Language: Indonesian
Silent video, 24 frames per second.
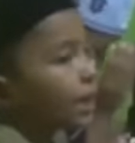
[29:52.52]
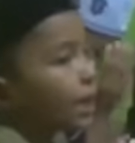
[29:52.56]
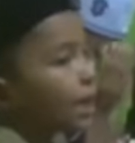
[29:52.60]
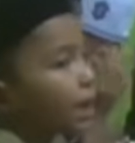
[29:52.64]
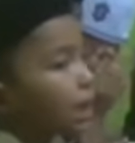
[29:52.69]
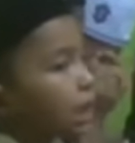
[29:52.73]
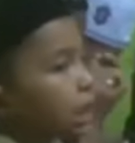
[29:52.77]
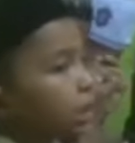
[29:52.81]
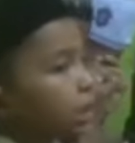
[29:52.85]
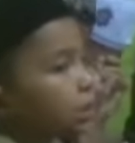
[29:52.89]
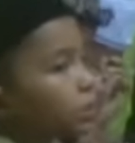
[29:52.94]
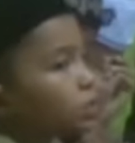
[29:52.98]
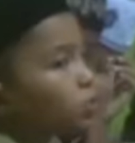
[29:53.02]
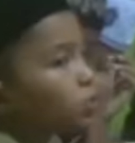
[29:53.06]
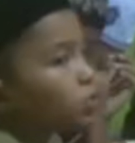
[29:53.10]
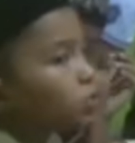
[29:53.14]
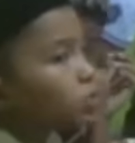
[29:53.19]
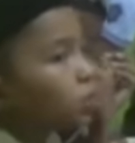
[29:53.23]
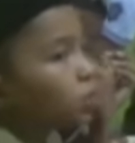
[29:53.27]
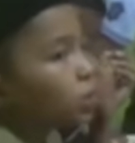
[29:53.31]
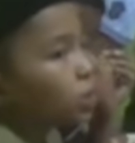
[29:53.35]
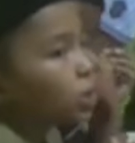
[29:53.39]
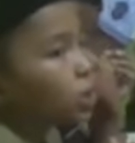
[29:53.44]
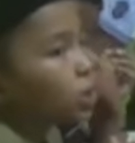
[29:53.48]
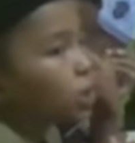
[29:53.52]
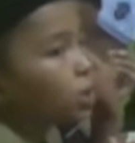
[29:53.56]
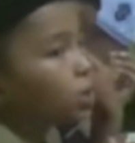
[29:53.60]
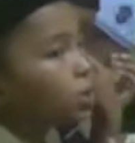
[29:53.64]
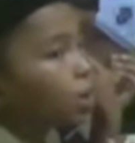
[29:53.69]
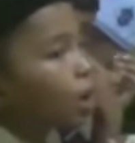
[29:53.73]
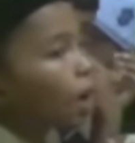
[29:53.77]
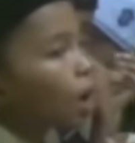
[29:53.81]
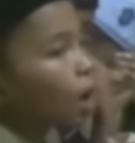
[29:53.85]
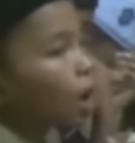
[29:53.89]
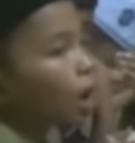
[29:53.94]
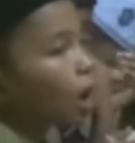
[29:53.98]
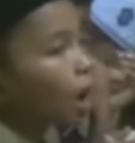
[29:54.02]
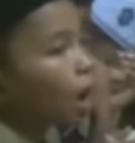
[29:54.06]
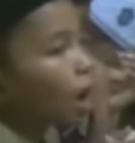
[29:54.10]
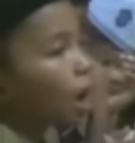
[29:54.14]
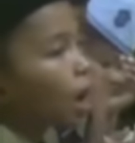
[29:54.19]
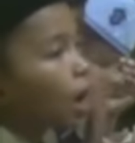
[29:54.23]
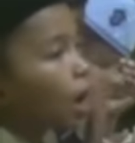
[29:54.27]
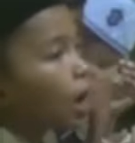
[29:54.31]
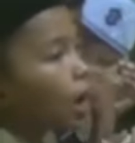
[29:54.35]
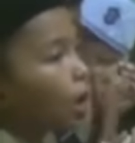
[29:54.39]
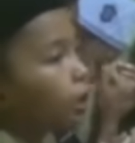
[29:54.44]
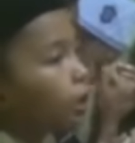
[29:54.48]
Namun seiring waktu
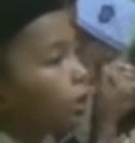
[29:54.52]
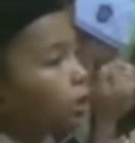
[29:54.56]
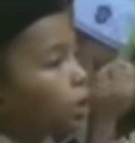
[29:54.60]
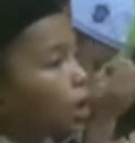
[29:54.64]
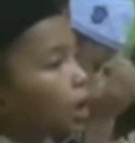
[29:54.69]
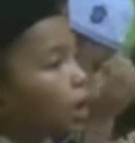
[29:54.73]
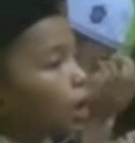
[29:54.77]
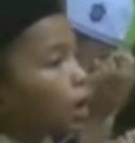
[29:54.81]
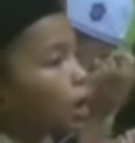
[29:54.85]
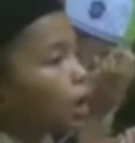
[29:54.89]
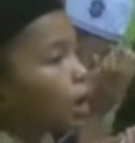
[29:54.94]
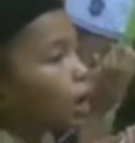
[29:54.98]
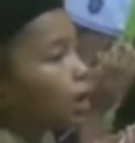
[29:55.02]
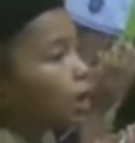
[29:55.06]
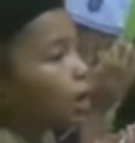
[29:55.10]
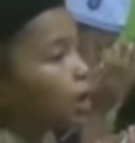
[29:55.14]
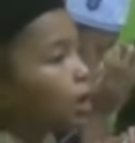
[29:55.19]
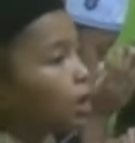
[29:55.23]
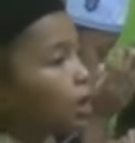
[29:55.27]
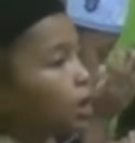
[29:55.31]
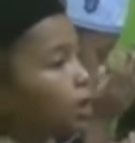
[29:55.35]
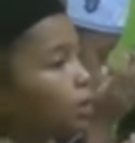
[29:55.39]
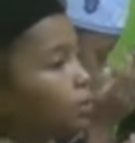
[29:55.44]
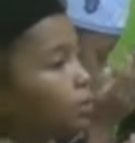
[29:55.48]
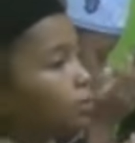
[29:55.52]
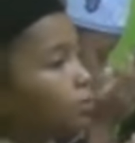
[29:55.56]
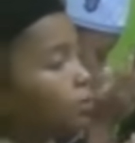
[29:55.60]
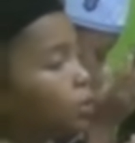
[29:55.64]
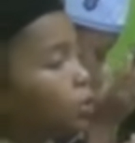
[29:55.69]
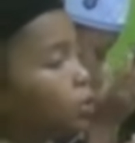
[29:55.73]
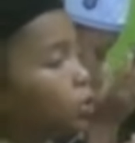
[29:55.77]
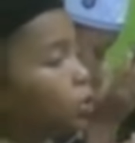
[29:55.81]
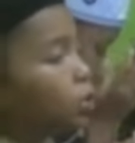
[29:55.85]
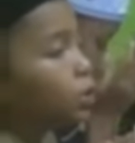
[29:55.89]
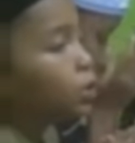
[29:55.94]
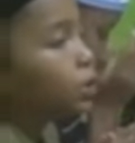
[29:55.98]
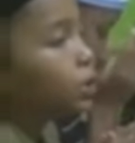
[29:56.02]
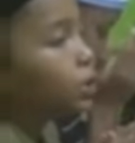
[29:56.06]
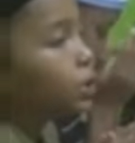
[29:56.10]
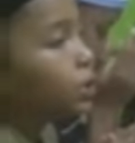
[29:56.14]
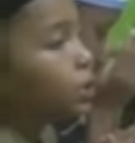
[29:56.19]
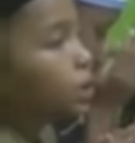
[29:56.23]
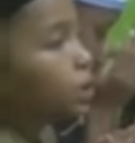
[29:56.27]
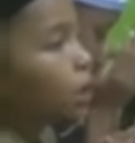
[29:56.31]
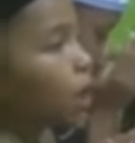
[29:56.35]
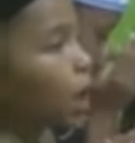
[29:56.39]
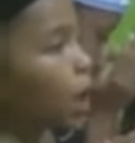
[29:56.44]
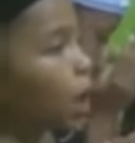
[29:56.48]
semakin banyak anak-anak yang berminat
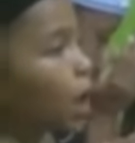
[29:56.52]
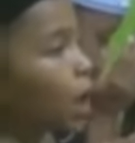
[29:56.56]
untuk